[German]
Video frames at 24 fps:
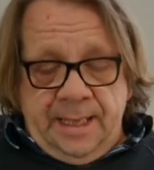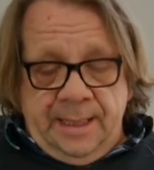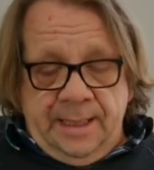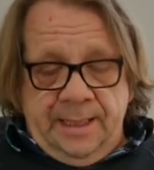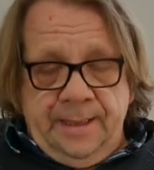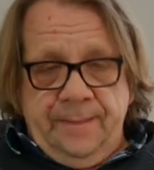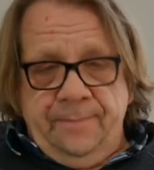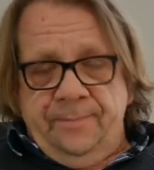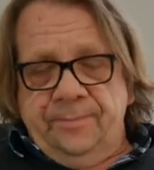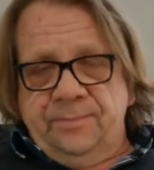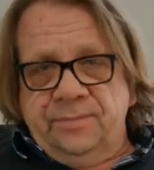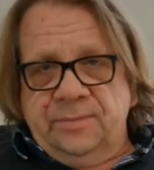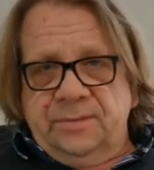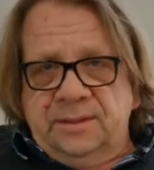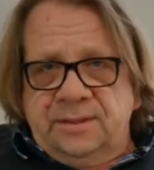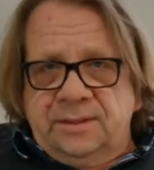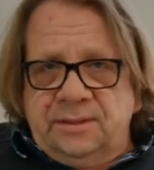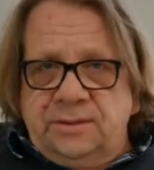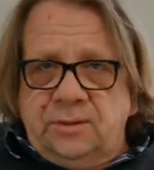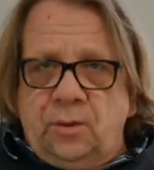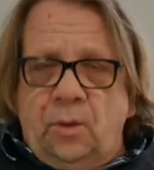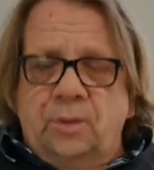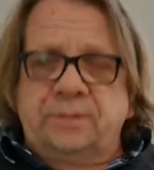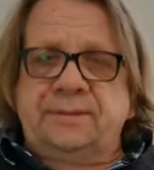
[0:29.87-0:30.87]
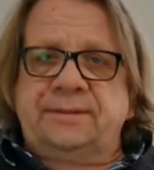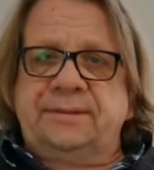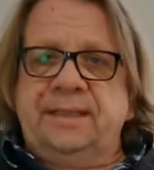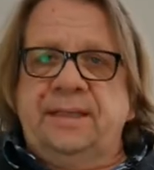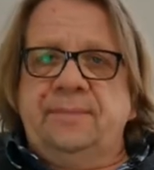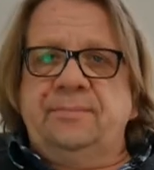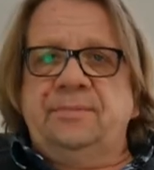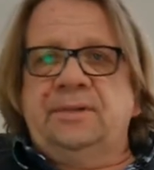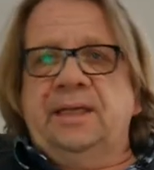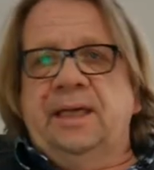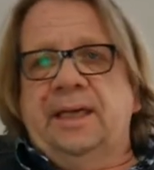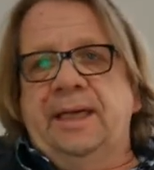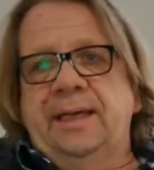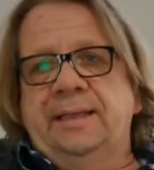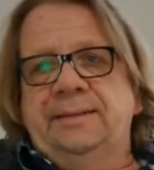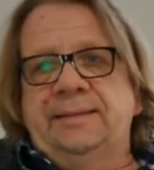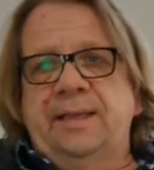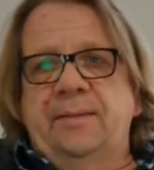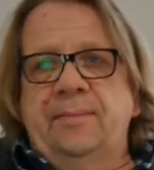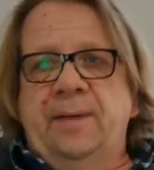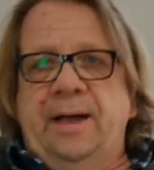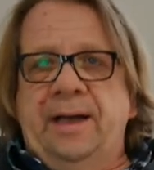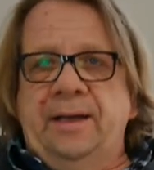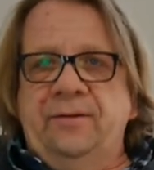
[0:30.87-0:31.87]
Ähm, trotzdem direkt
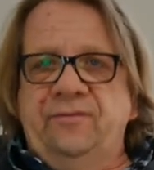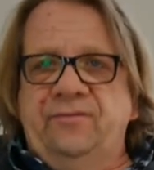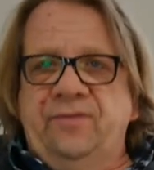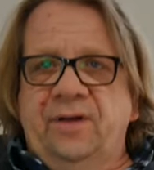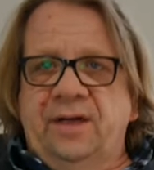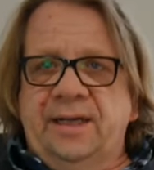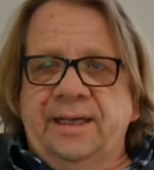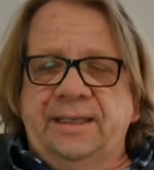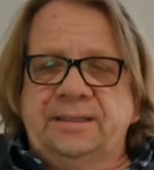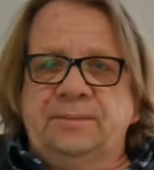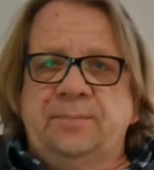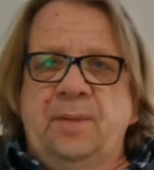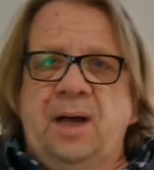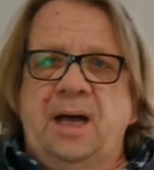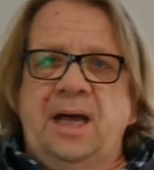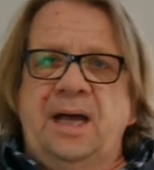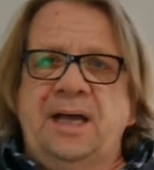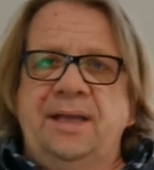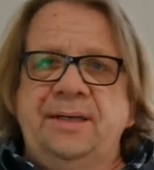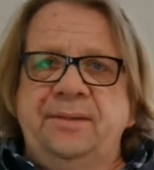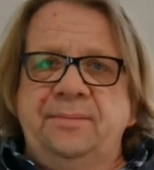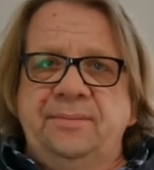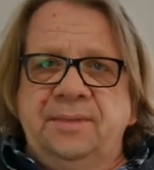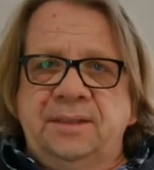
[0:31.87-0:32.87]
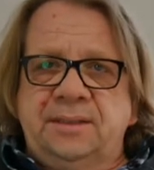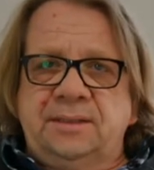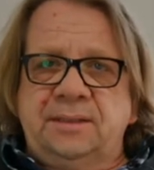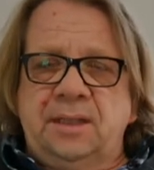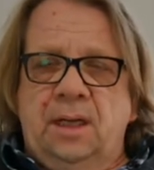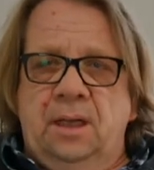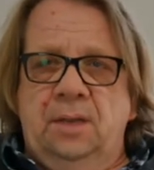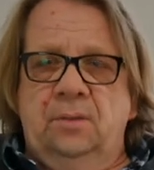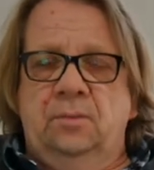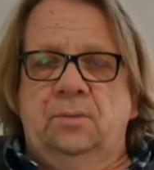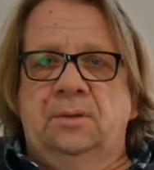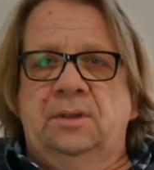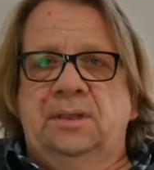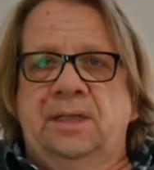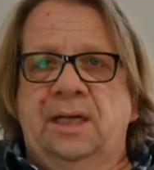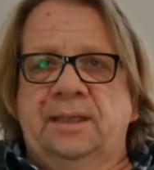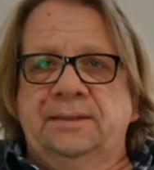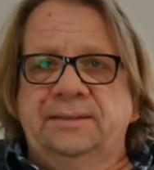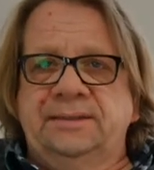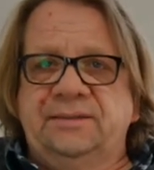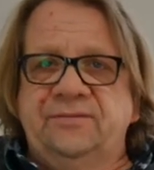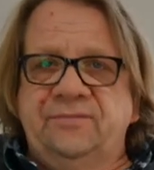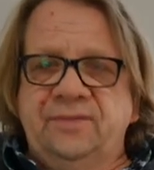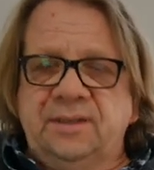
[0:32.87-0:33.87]
am Anfang erstmal eine Mitteilung.
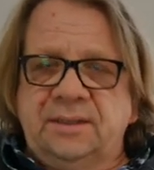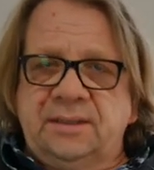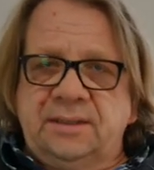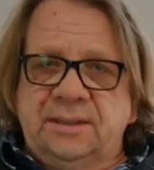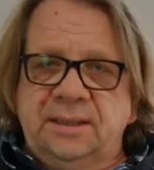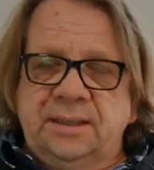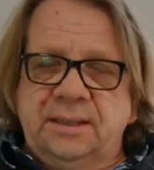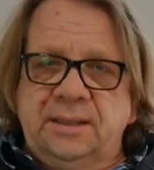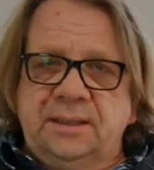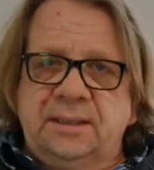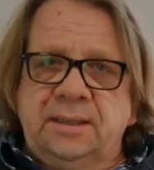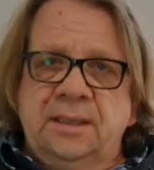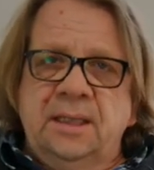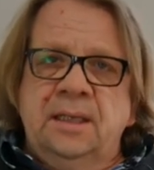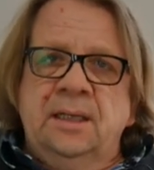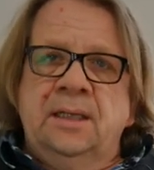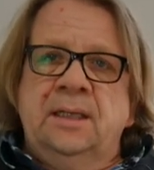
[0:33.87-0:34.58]
Ganz wichtig,